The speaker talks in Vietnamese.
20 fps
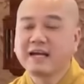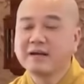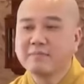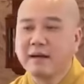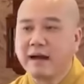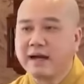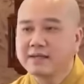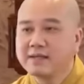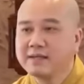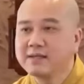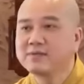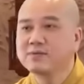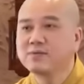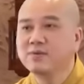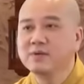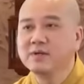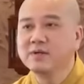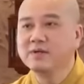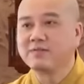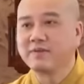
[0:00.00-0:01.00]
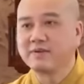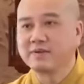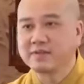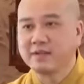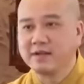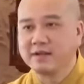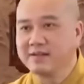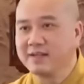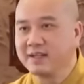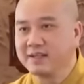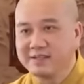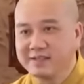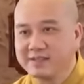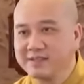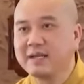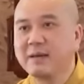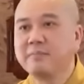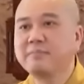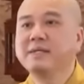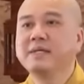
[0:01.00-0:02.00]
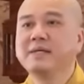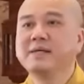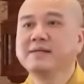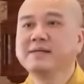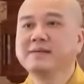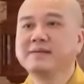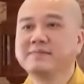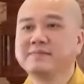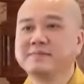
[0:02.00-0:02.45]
căn bản nhất của người phật tử là giữ năm giới